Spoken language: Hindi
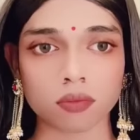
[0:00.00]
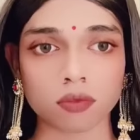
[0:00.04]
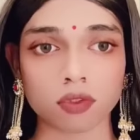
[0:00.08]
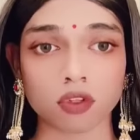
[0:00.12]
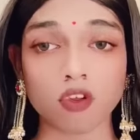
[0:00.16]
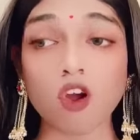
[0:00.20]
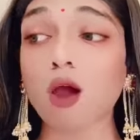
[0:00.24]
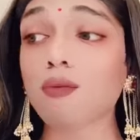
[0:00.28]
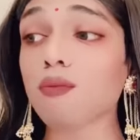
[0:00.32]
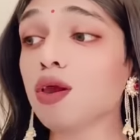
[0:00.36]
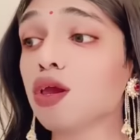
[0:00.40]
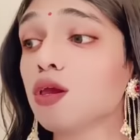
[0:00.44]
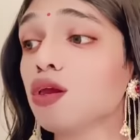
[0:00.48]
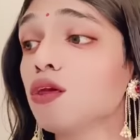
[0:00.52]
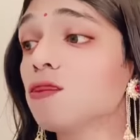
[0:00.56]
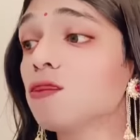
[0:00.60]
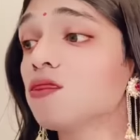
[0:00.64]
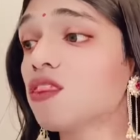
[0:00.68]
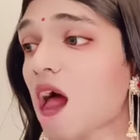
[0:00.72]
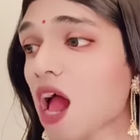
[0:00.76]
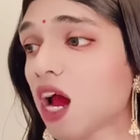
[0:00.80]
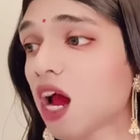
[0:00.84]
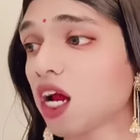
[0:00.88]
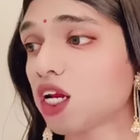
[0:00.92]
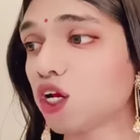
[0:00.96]
तो हमें
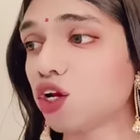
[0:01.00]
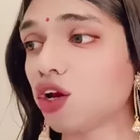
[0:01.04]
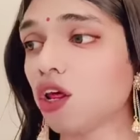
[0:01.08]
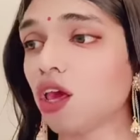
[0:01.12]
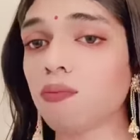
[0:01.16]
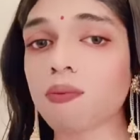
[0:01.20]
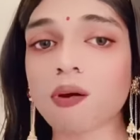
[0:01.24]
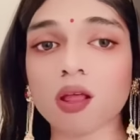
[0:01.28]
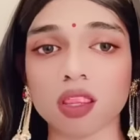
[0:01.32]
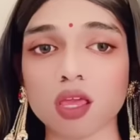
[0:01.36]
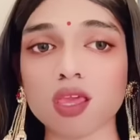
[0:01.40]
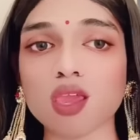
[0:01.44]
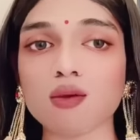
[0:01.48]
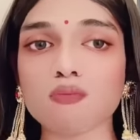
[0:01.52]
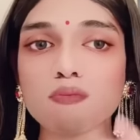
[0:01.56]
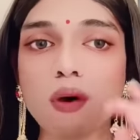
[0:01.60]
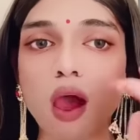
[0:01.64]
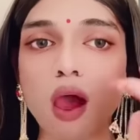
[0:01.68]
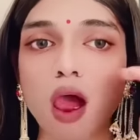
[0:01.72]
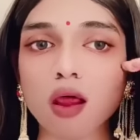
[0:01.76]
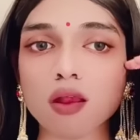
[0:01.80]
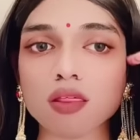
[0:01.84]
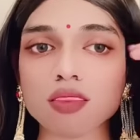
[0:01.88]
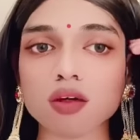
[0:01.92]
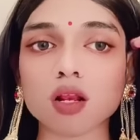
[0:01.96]
एग्जैक्ट नहीं पता ये
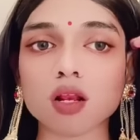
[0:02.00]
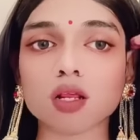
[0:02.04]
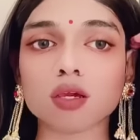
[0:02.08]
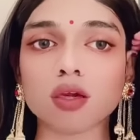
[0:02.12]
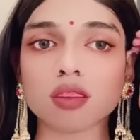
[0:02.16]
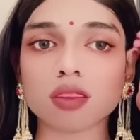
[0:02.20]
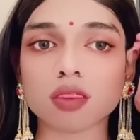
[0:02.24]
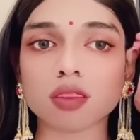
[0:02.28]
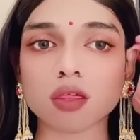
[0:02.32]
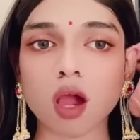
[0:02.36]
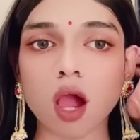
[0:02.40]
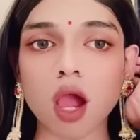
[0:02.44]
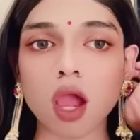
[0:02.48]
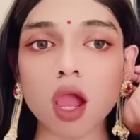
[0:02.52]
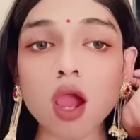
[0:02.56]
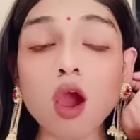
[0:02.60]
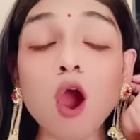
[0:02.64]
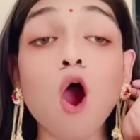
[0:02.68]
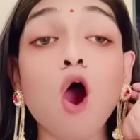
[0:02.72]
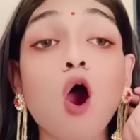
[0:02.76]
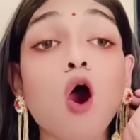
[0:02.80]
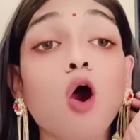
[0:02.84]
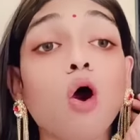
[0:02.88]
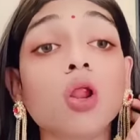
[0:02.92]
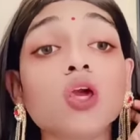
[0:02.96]
पार्सल किसका है
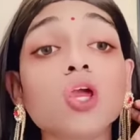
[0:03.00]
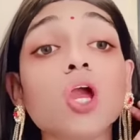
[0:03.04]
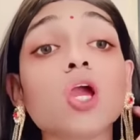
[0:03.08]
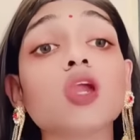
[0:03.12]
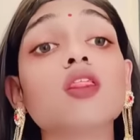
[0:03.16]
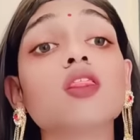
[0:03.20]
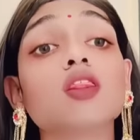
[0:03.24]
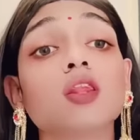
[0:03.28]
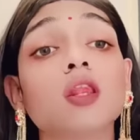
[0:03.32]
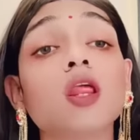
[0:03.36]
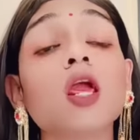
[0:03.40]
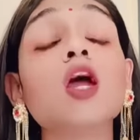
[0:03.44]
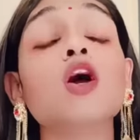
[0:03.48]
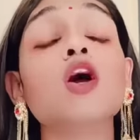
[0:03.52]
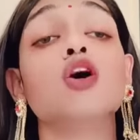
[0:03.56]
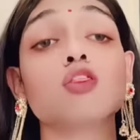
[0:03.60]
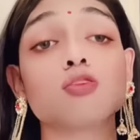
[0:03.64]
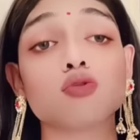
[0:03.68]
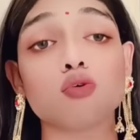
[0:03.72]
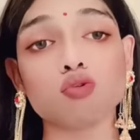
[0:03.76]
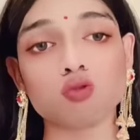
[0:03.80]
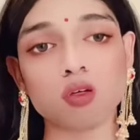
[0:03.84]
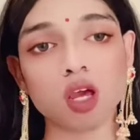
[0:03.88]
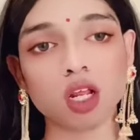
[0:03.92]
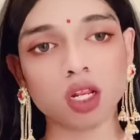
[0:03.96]
और ये किसने
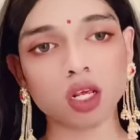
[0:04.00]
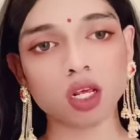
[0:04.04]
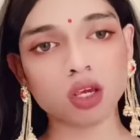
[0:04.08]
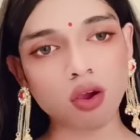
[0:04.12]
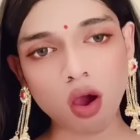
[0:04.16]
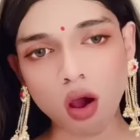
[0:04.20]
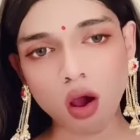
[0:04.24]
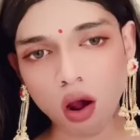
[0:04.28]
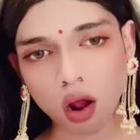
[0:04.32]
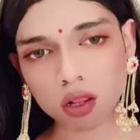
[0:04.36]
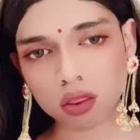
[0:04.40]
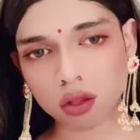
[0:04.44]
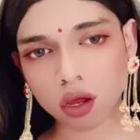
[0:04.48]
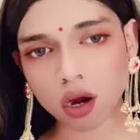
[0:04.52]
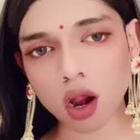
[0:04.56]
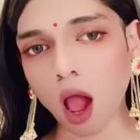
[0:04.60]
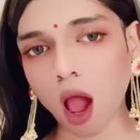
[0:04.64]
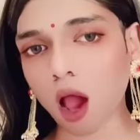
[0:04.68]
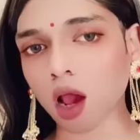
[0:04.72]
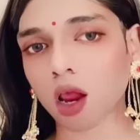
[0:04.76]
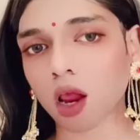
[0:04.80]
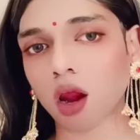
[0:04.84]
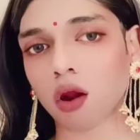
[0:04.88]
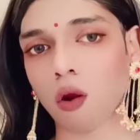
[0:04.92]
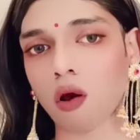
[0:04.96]
सोसाइटी के अंदर
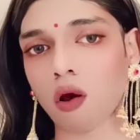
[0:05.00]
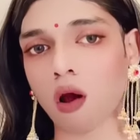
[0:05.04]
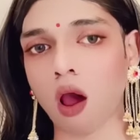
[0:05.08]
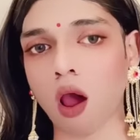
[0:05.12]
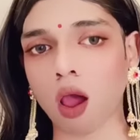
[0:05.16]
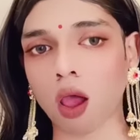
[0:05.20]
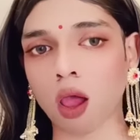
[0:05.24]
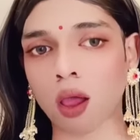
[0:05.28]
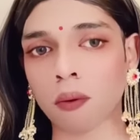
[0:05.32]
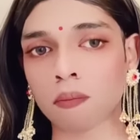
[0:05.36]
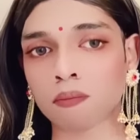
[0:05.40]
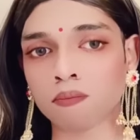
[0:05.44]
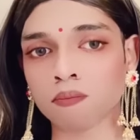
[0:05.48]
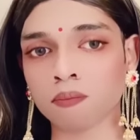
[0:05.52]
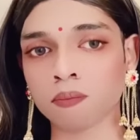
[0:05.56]
ला के रखा है